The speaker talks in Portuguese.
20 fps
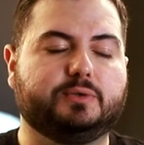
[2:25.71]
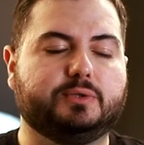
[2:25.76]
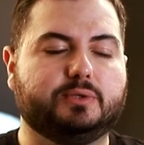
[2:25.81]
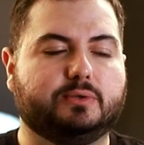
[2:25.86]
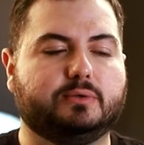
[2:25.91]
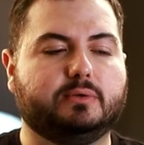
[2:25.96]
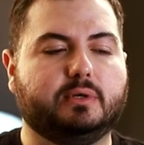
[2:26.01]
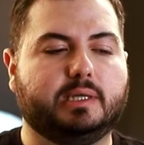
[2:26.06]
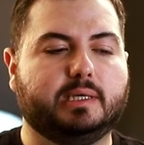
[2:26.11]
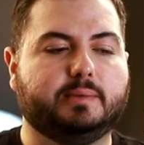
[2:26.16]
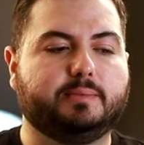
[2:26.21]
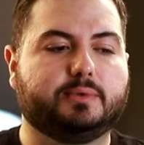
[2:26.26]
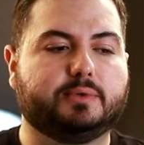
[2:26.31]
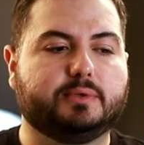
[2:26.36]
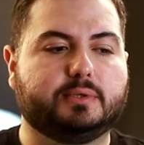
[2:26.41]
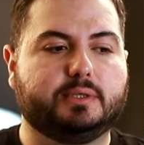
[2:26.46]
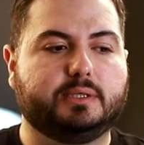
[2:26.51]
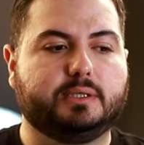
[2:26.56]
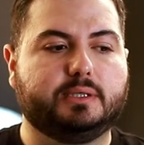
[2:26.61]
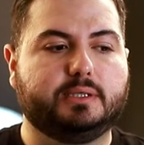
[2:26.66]
Eu lembro
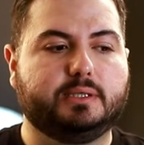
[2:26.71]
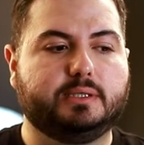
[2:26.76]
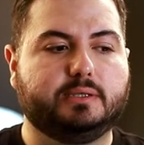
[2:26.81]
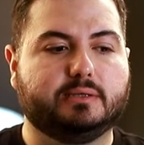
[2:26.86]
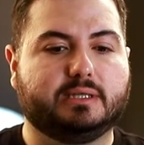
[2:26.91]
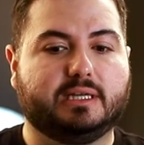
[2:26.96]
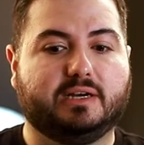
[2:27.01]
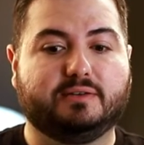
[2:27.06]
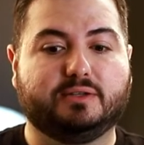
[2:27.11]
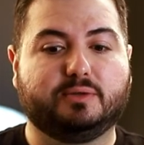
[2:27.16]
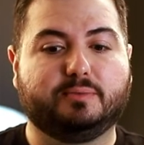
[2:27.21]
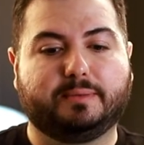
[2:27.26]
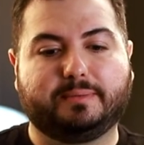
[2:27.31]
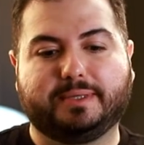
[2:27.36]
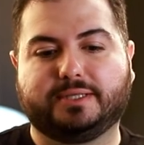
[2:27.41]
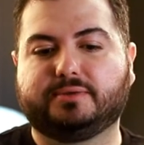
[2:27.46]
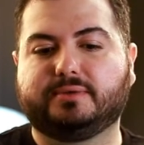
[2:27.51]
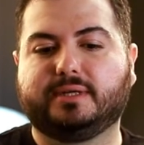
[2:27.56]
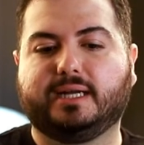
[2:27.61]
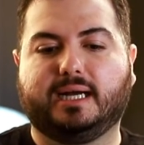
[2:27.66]
que eu tava numa
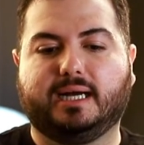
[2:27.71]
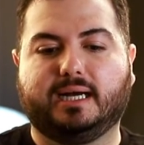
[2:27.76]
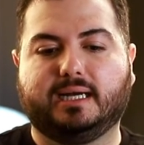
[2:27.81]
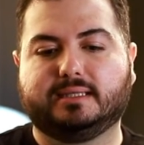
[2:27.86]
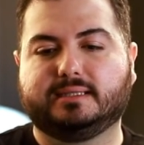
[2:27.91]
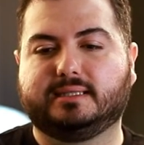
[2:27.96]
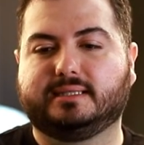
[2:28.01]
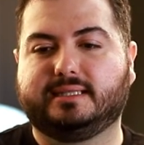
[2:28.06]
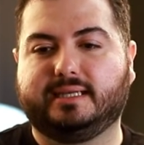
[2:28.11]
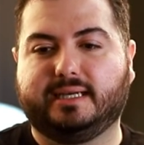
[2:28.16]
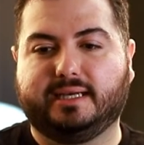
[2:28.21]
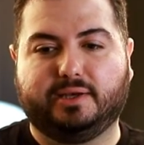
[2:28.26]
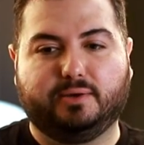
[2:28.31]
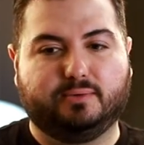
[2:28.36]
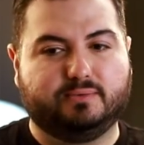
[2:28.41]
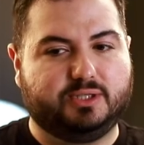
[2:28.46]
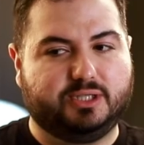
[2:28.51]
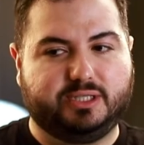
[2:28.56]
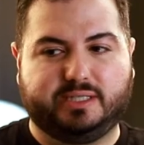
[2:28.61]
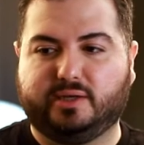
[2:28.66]
madrugada e aí
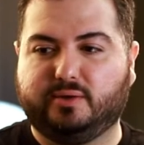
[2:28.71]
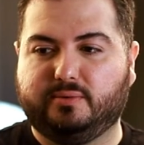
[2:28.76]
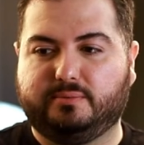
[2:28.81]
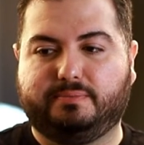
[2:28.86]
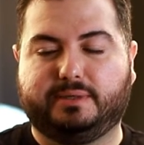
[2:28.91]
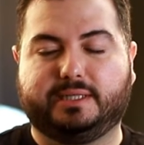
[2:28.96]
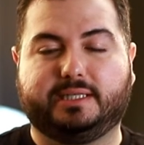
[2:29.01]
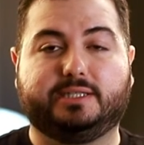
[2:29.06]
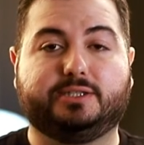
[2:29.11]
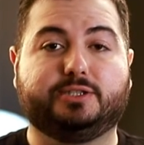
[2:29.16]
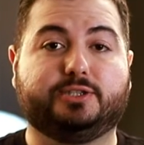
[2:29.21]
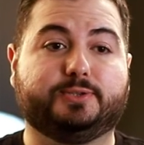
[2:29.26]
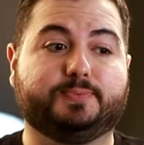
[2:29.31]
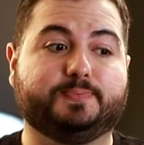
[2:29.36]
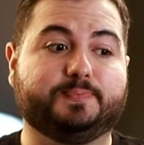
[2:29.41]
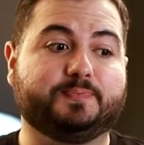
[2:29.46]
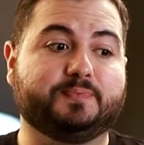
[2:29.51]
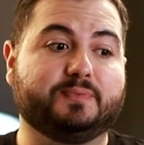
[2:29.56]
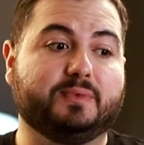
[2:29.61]
eu tirei um print